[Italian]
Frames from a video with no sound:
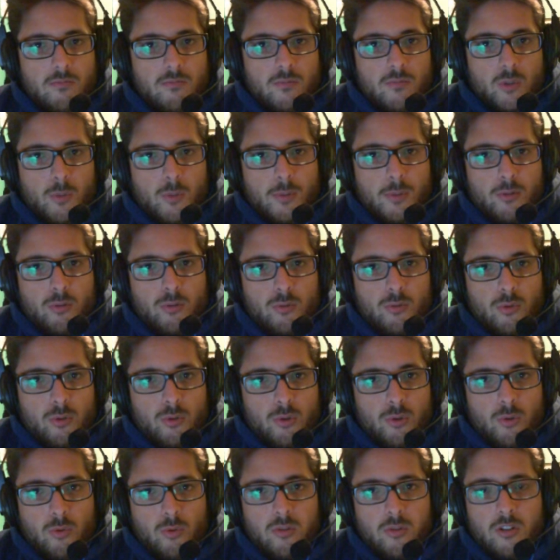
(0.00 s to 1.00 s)
soprattutto
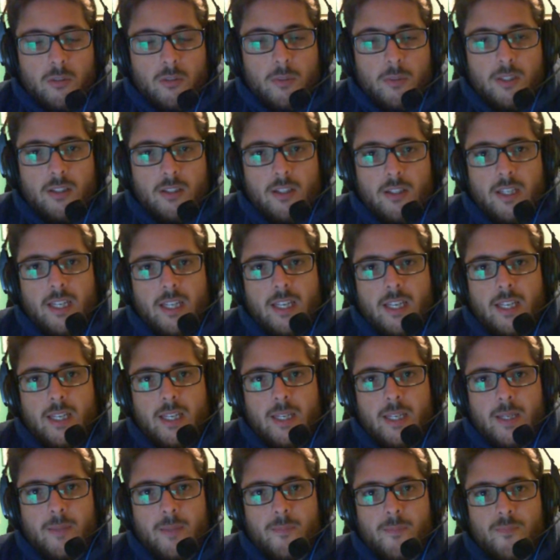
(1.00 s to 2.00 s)
gli ultimi,
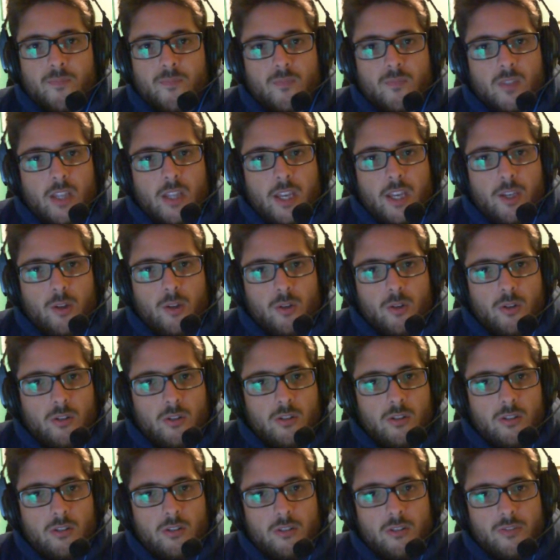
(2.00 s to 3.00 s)
e, e io
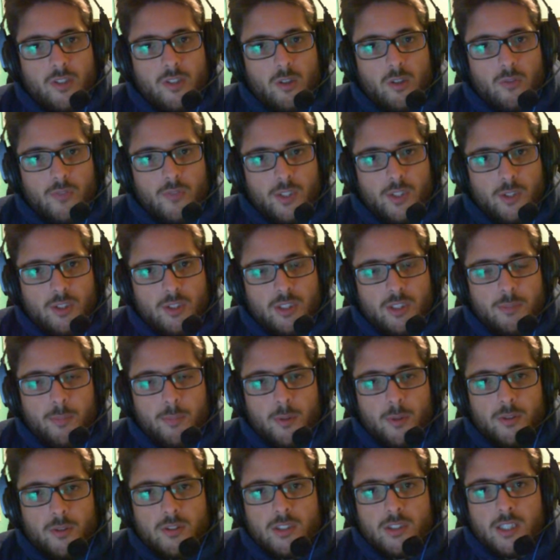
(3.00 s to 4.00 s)
uh, farò un video
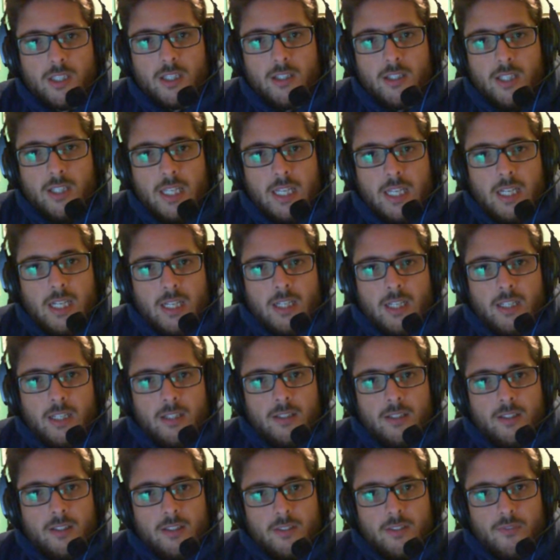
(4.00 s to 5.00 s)
risposta.
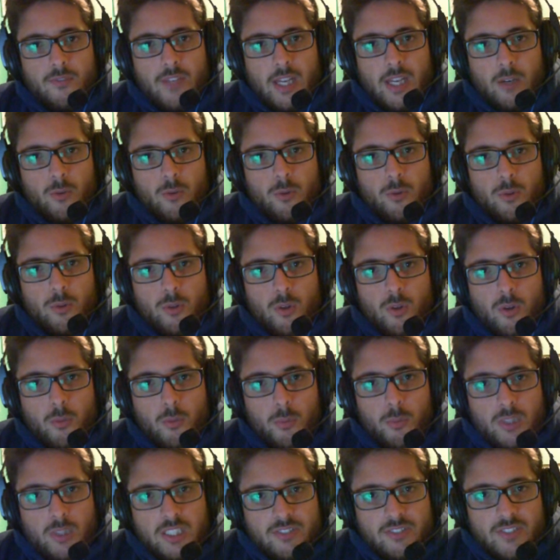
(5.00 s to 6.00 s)
Vi auguro
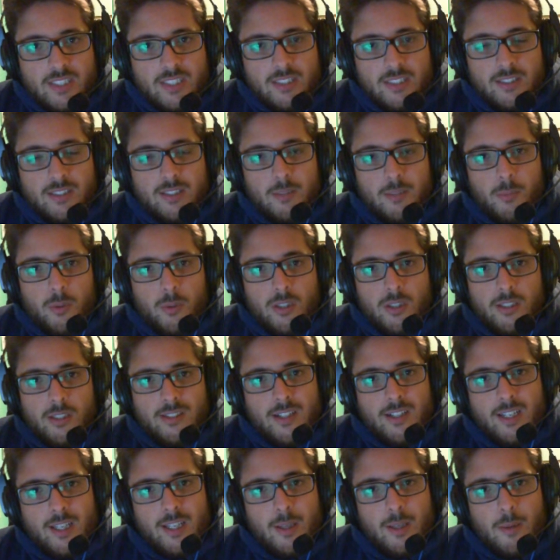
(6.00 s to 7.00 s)
buone feste, buon
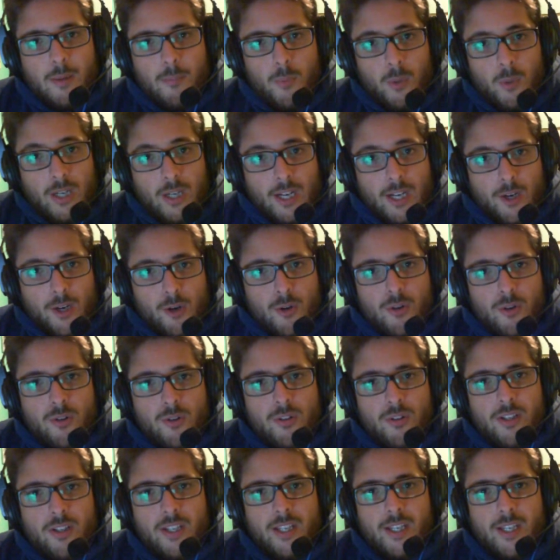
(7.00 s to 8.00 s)
Natale e buon
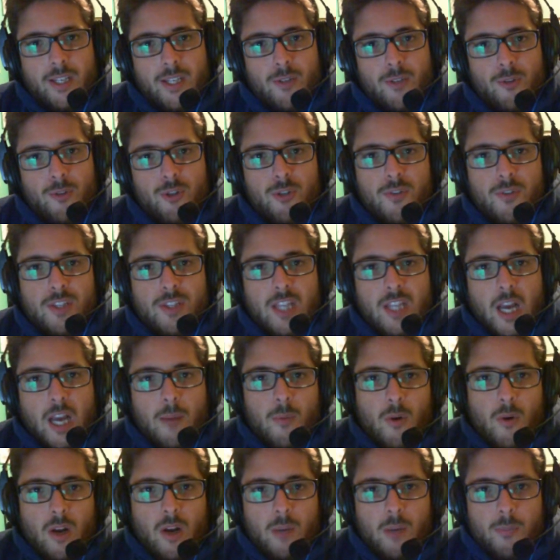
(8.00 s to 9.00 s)
anno e noi ci
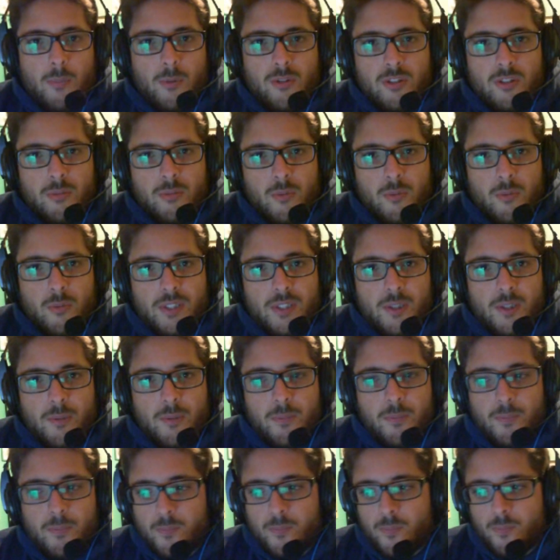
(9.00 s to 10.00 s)
vediamo al prossimo
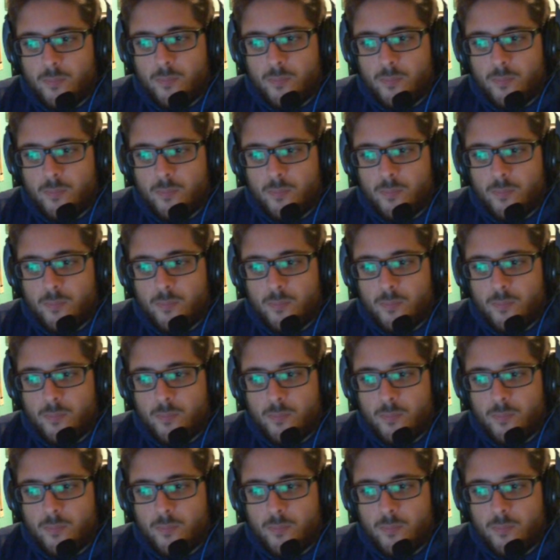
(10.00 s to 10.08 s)
video.